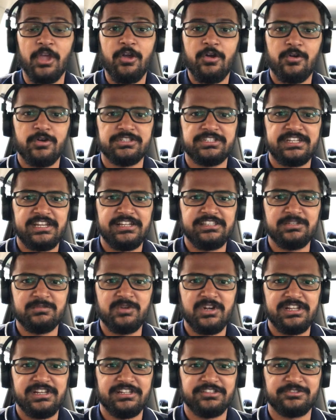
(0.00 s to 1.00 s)
கொஞ்ச நேரத்துக்கு
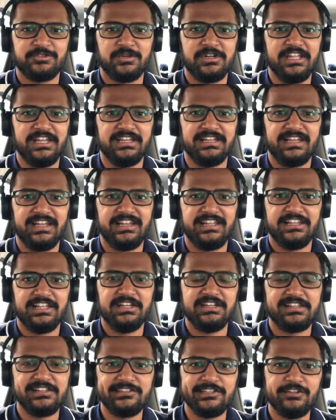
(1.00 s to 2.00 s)
முன்னாடி நான் சொன்னேன் என்னன்னா
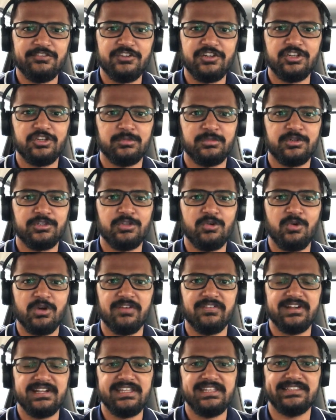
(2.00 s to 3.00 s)
ரிசர்வ் போது
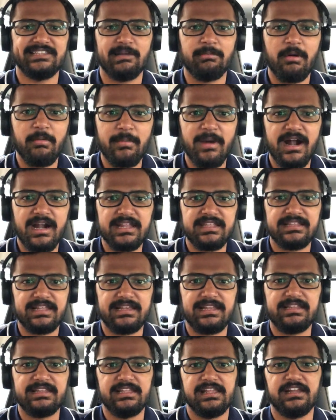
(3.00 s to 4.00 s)
உங்கள் வண்டி சமமான
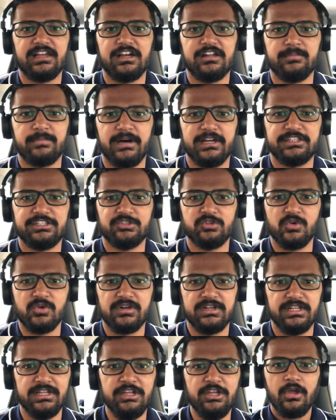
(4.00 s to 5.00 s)
நிலையில் இருக்கான்னு
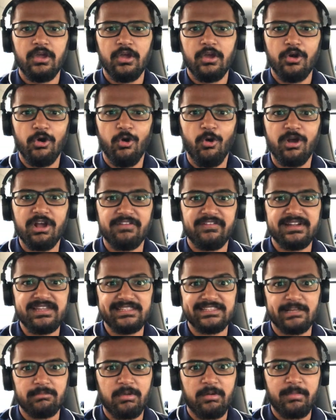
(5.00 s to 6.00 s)
பாத்துக்கோங்க உங்கள் வண்டி
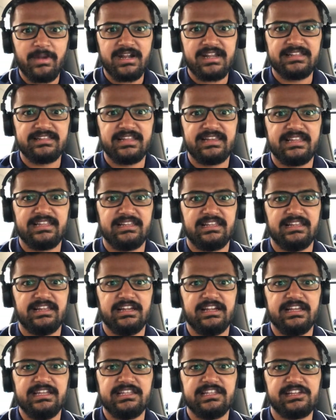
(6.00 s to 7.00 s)
சமமான நிலையில்
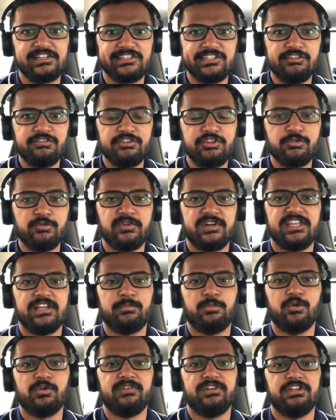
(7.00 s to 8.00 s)
இல்லைன்னா இந்த ரிசர்வ் டியூப் வழியாக
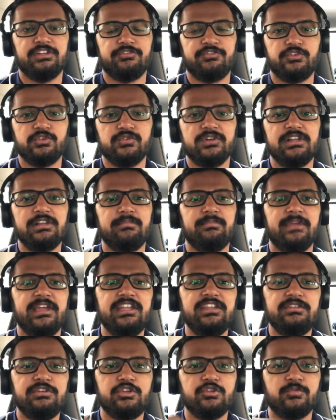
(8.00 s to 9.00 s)
போக வேண்டிய ஃபியூவல்
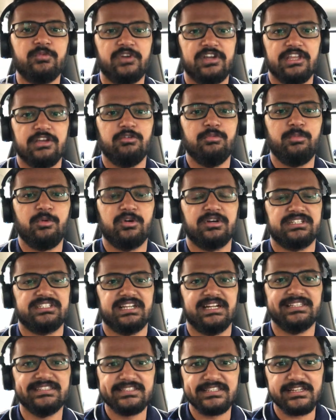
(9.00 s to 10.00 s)
மெயின் டியூப் வழியாகவும் போக
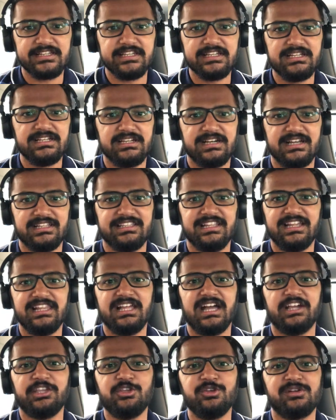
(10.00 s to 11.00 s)
சான்ஸ் இருக்குது அதனால
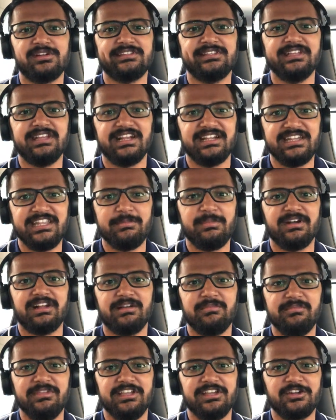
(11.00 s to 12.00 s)
அக்யூரசி கண்டிப்பாக
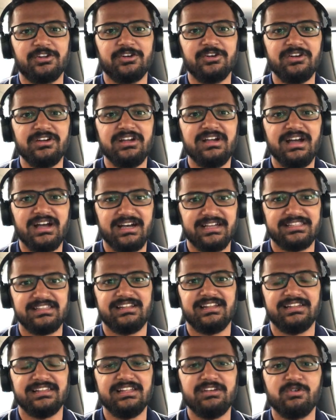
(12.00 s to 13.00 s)
கம்மியாக இருக்கும்
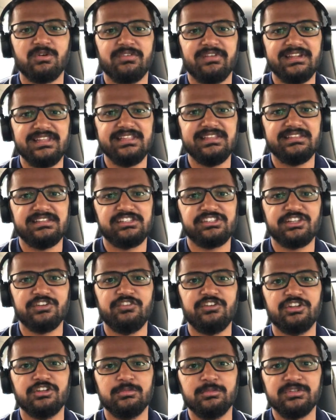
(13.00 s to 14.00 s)
அதனால தான் உங்கள் வண்டி
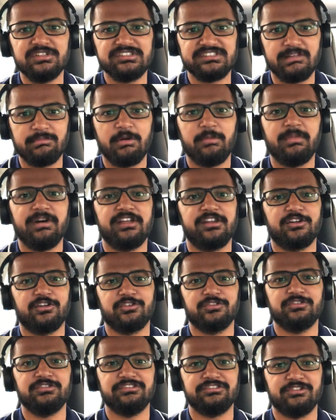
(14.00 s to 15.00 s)
ரிசர்வ் எடுக்கும்போது சமமாக
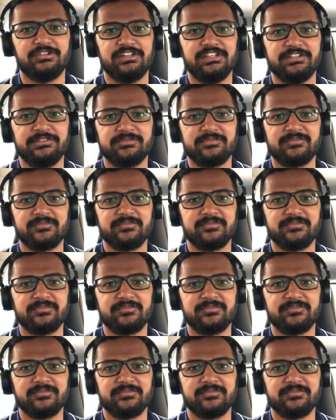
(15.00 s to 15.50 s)
இருக்கணும்னு சொன்னேன்